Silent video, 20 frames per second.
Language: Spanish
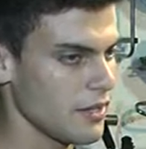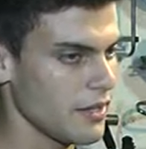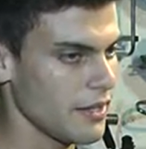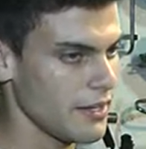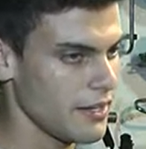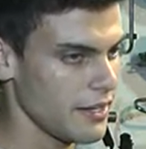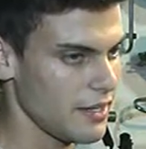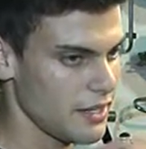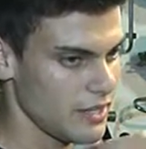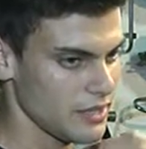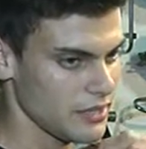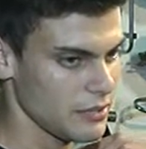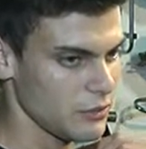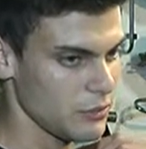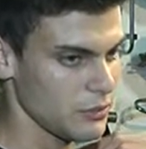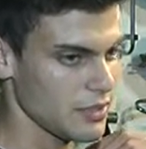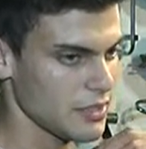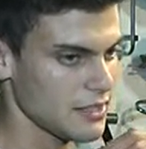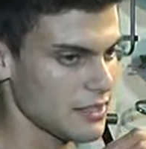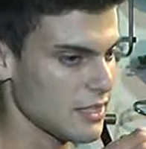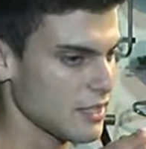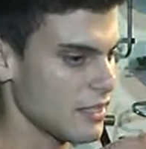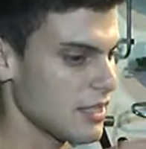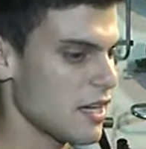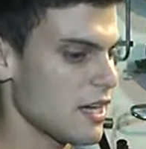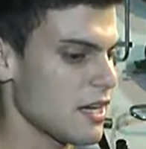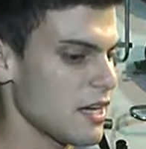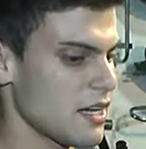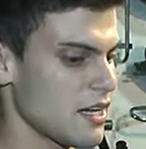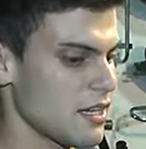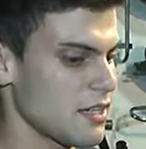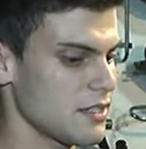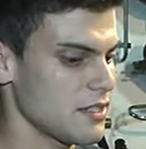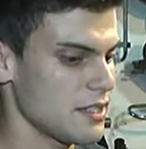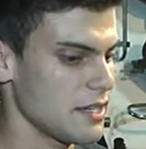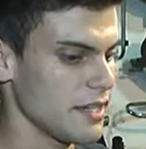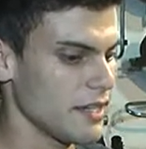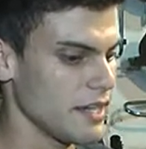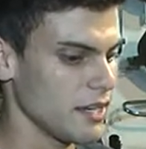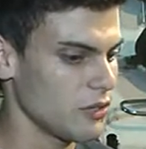Eh, la segunda tanda
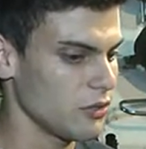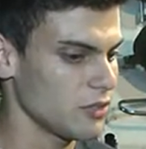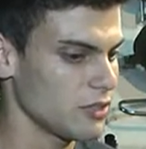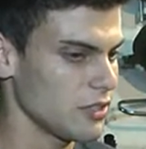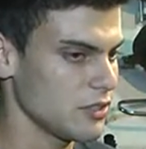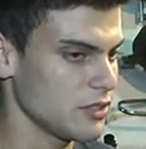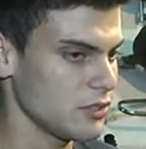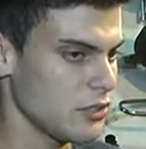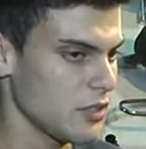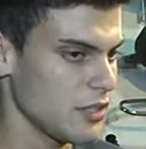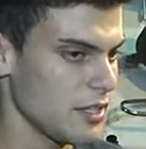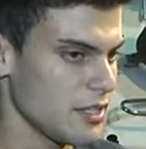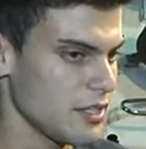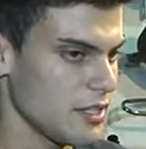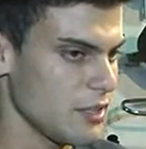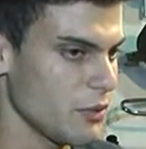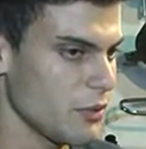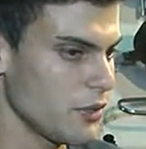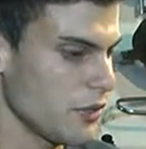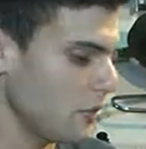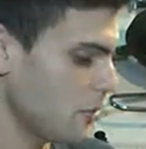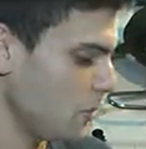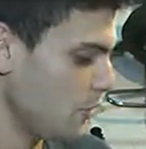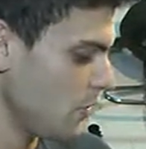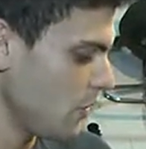ya era con sensores y bueno,